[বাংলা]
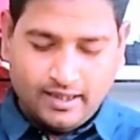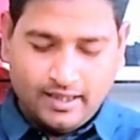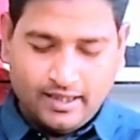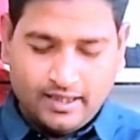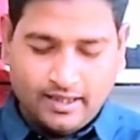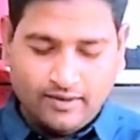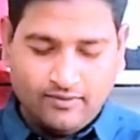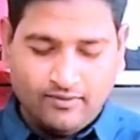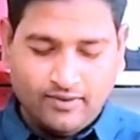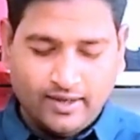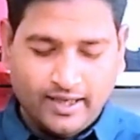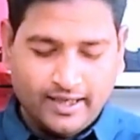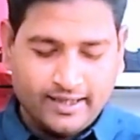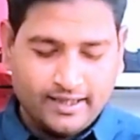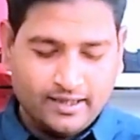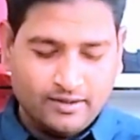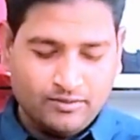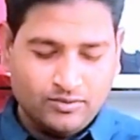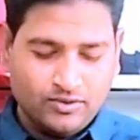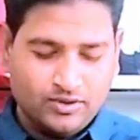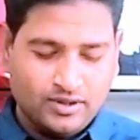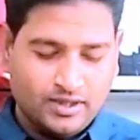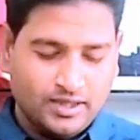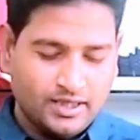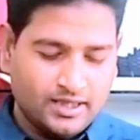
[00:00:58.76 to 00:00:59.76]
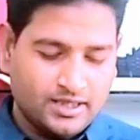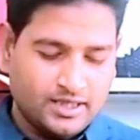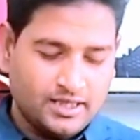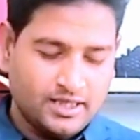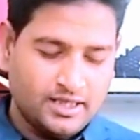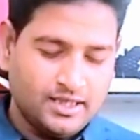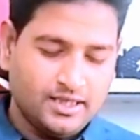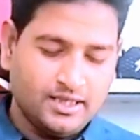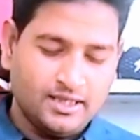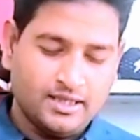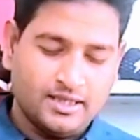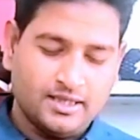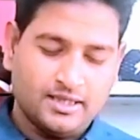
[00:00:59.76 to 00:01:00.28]
এটা ব্ল্যাকের মধ্যে একটি
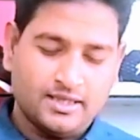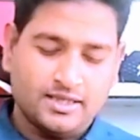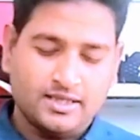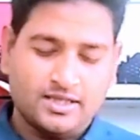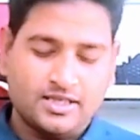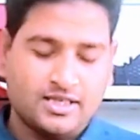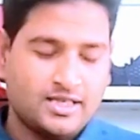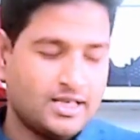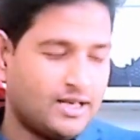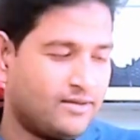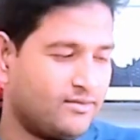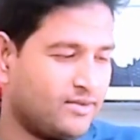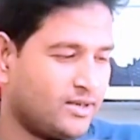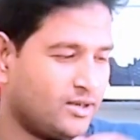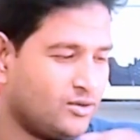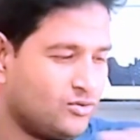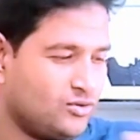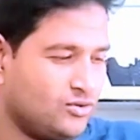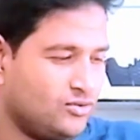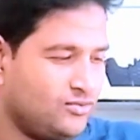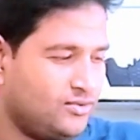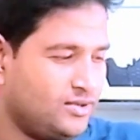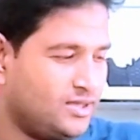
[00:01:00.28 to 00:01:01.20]
চামড়ার দুই